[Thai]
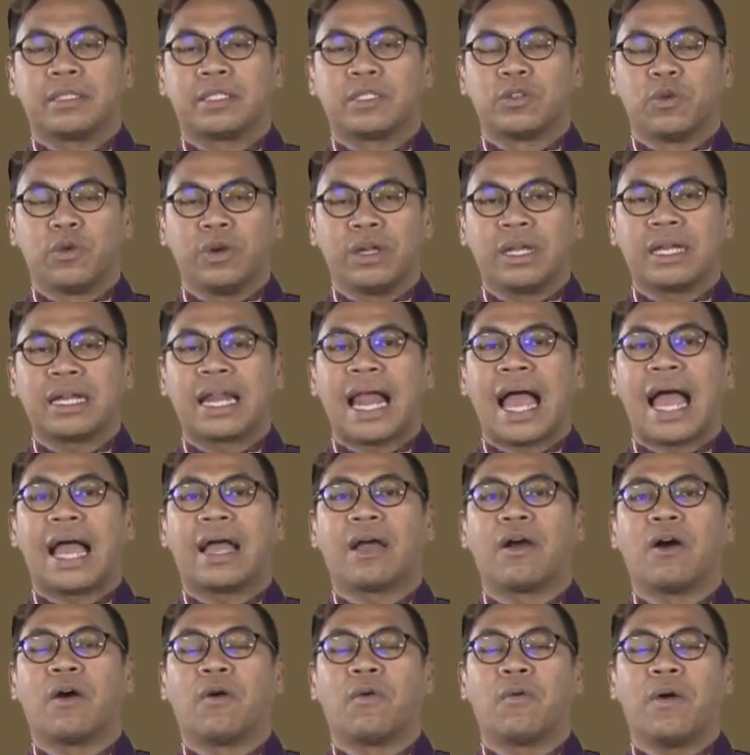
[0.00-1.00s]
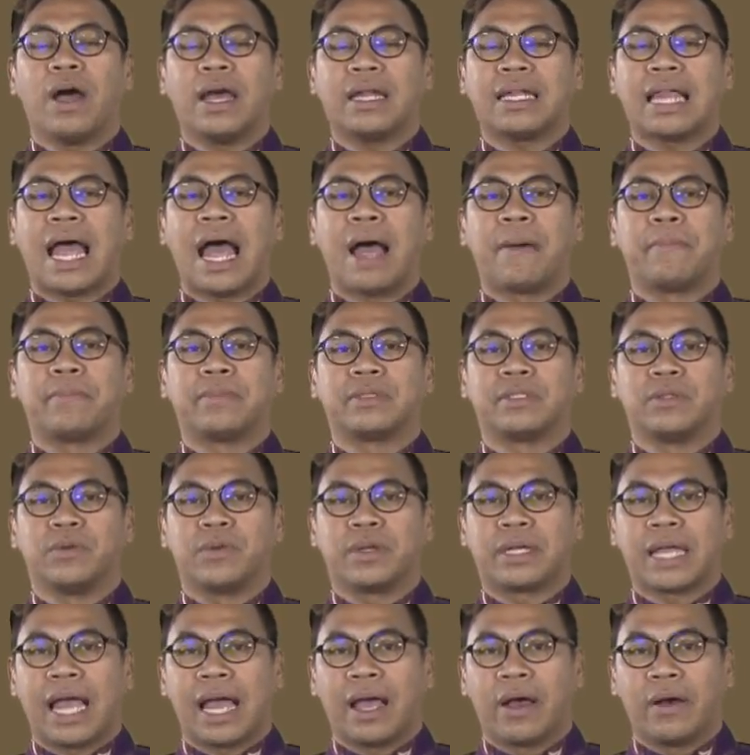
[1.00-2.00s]
ศูนย์กลางของวัฒนธรรม ศูน
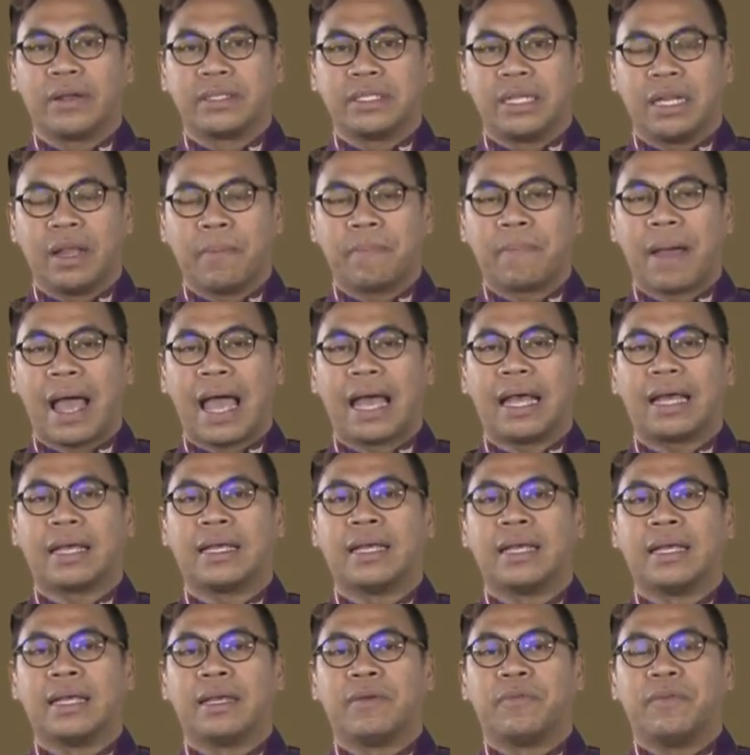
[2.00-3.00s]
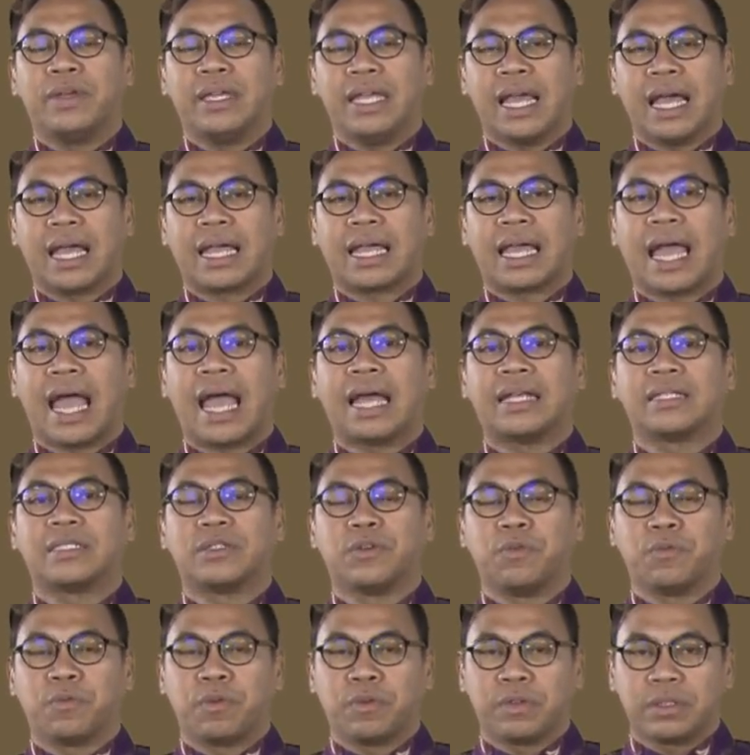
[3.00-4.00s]
ย์กลางของศิลปะ วิทยาการ
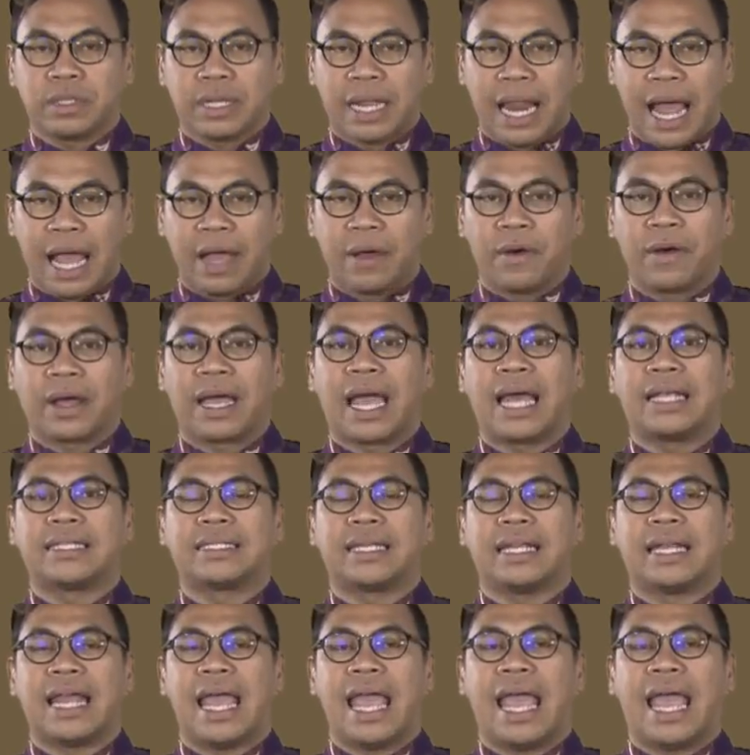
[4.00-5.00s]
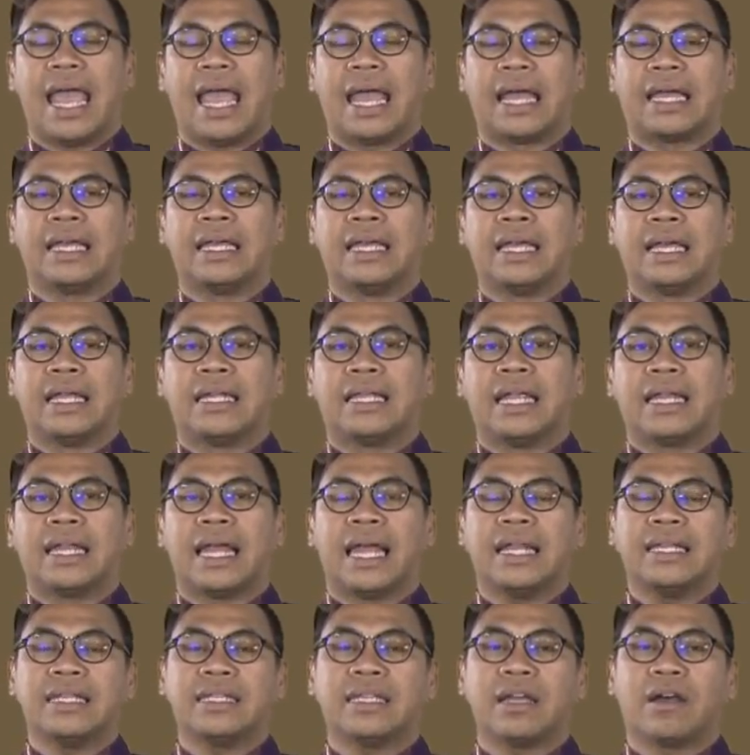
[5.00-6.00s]
ศูนย์กลางของการแสดงดัง
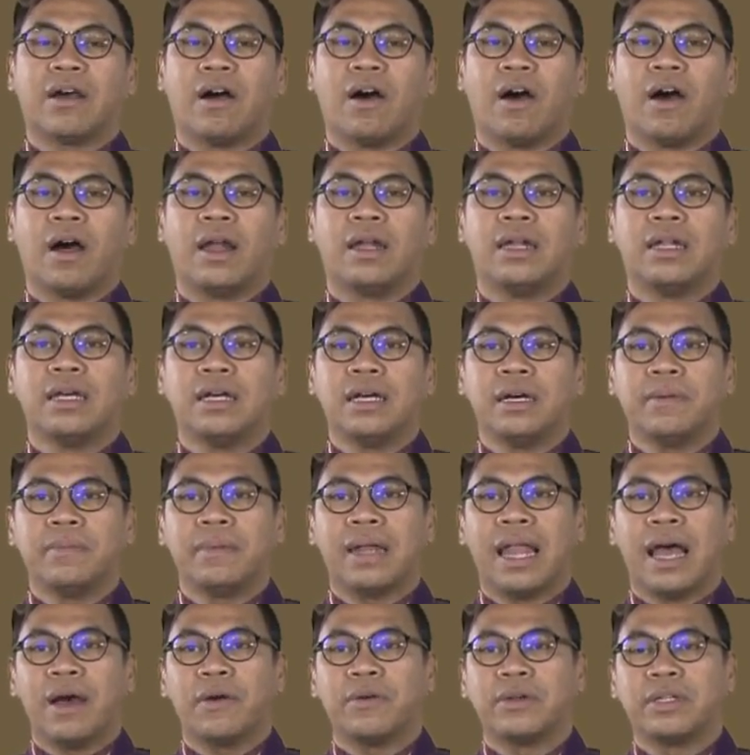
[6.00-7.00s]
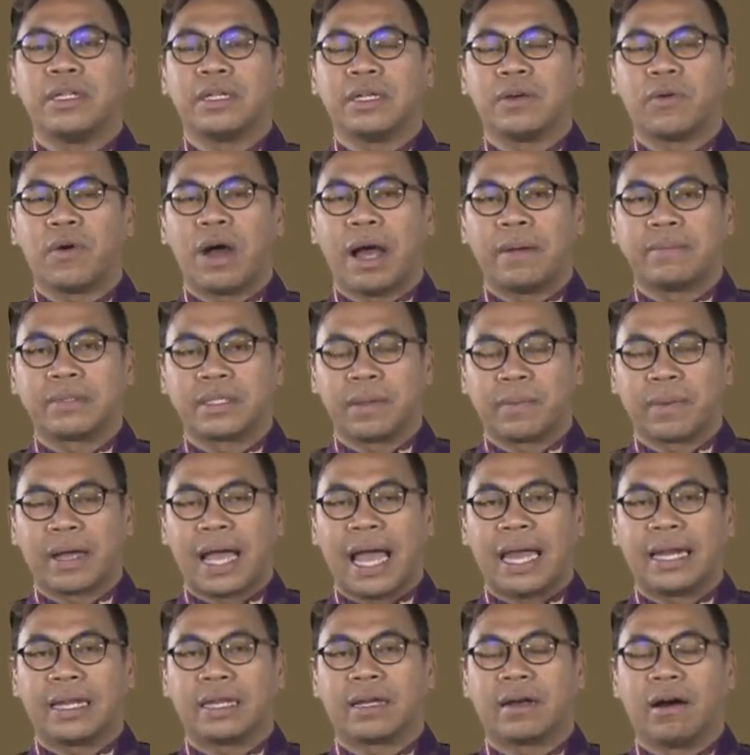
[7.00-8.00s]
นั้นจะขอเริ่มเล่าถึงความสำ
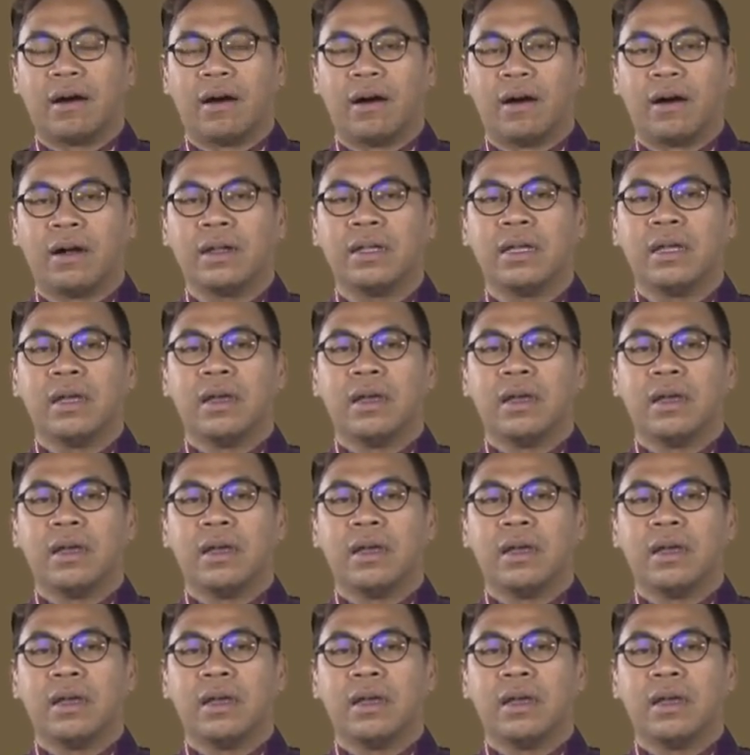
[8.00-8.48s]
คัญของ